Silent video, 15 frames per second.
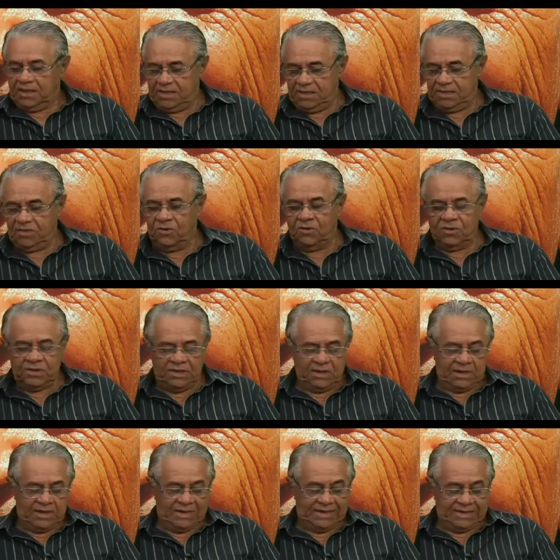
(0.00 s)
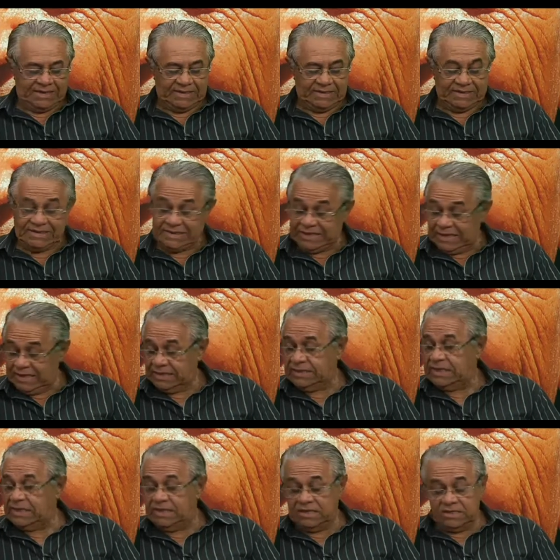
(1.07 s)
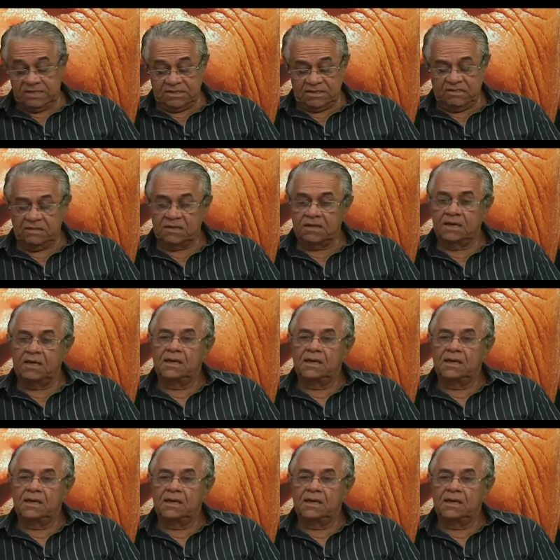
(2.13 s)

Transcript: Dona Denise, Denise